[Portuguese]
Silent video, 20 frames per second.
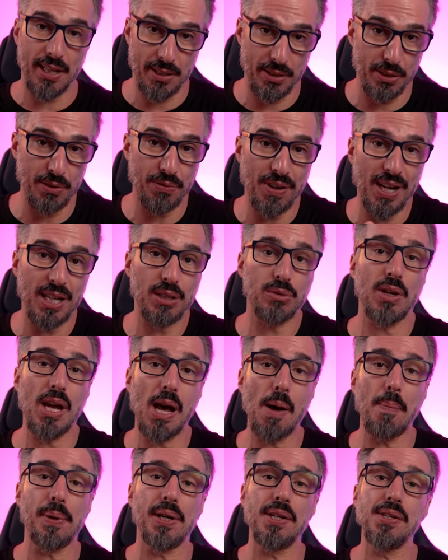de fato é
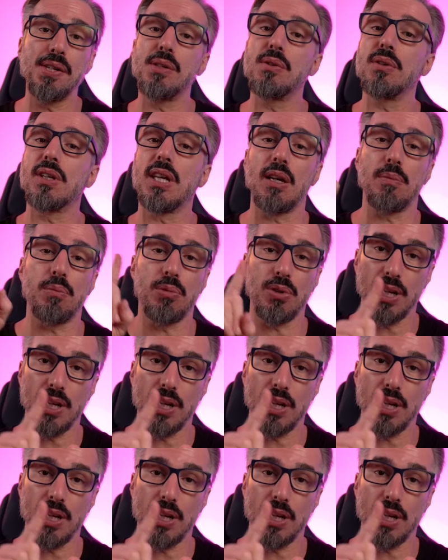aprendido aqui por